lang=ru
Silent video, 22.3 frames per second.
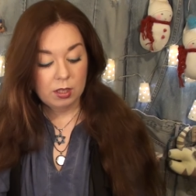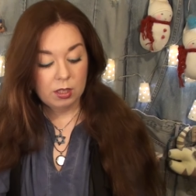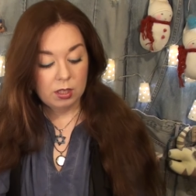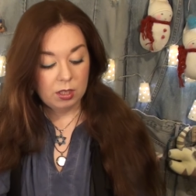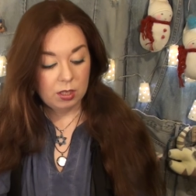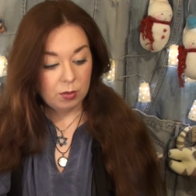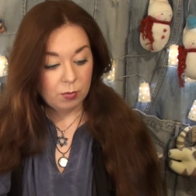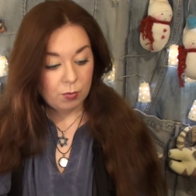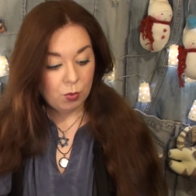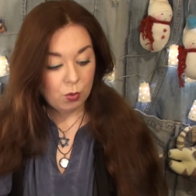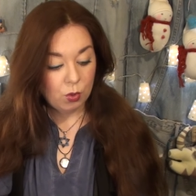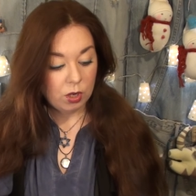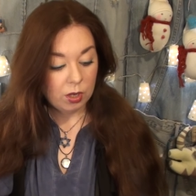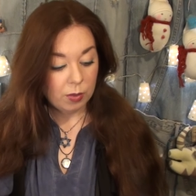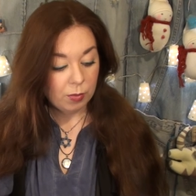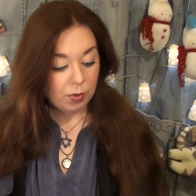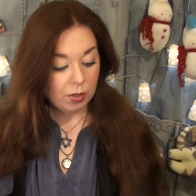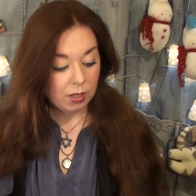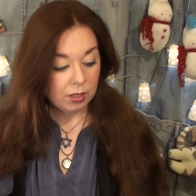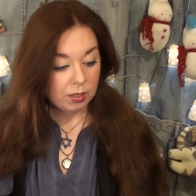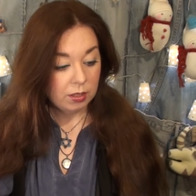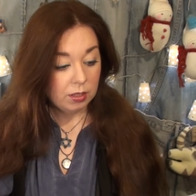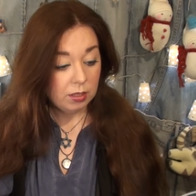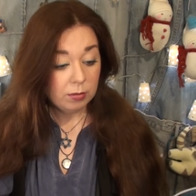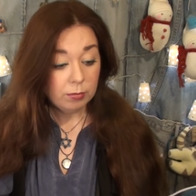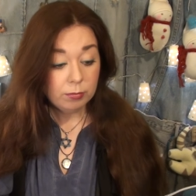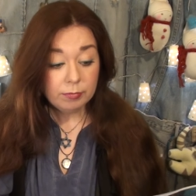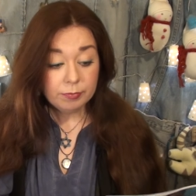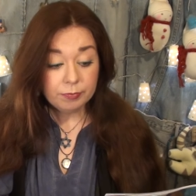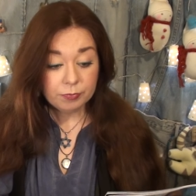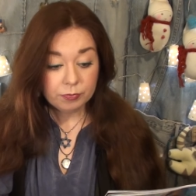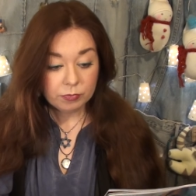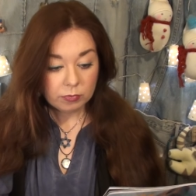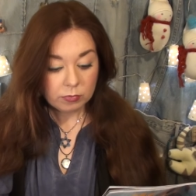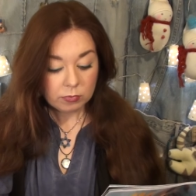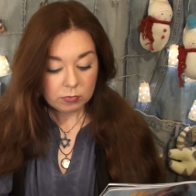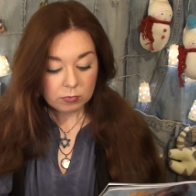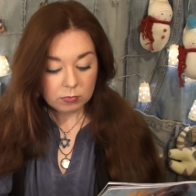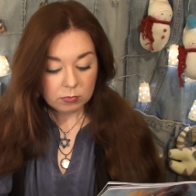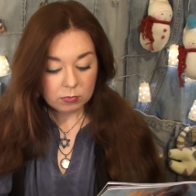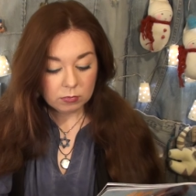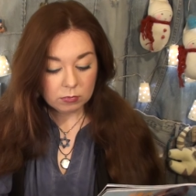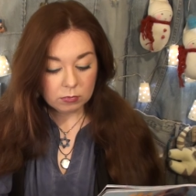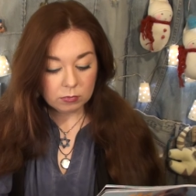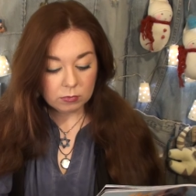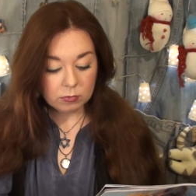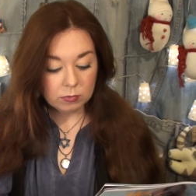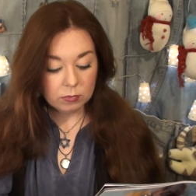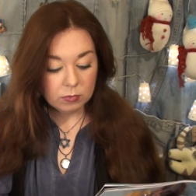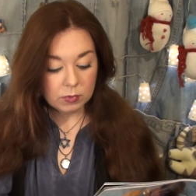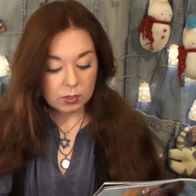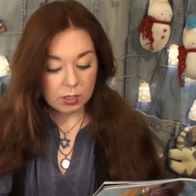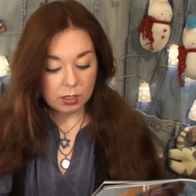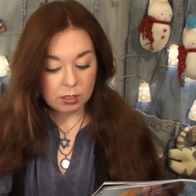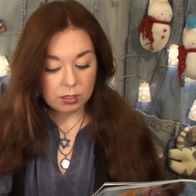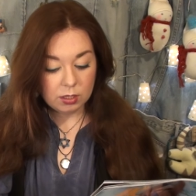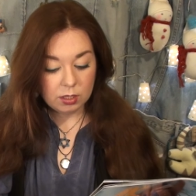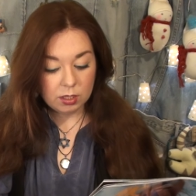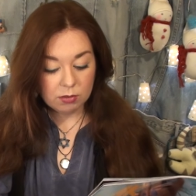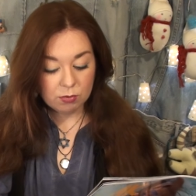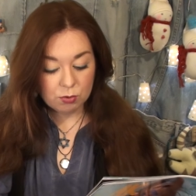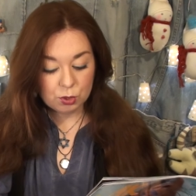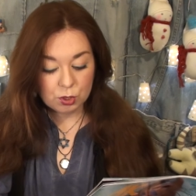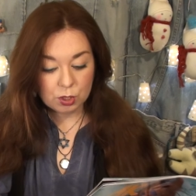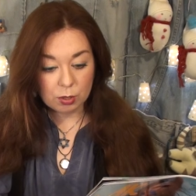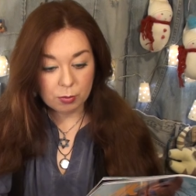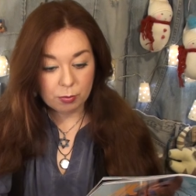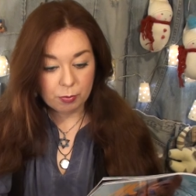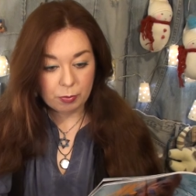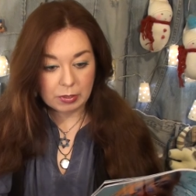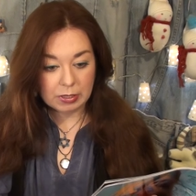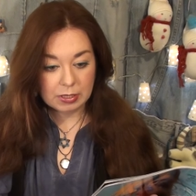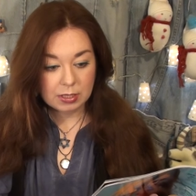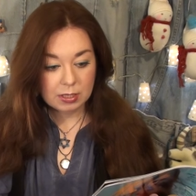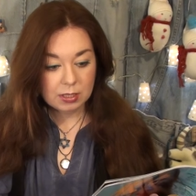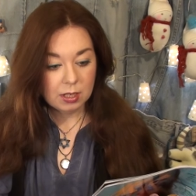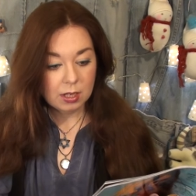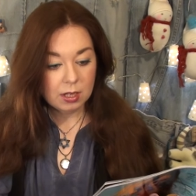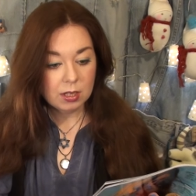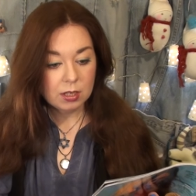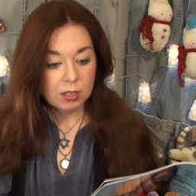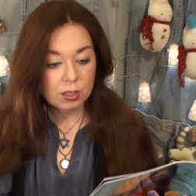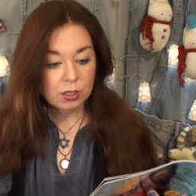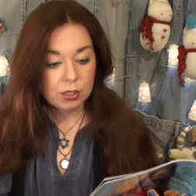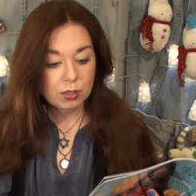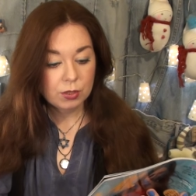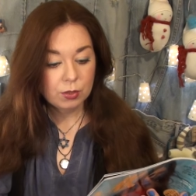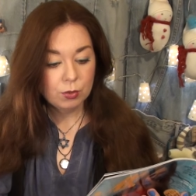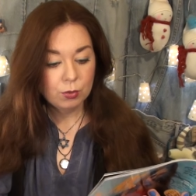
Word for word: И более молодым, и девушкам постарше.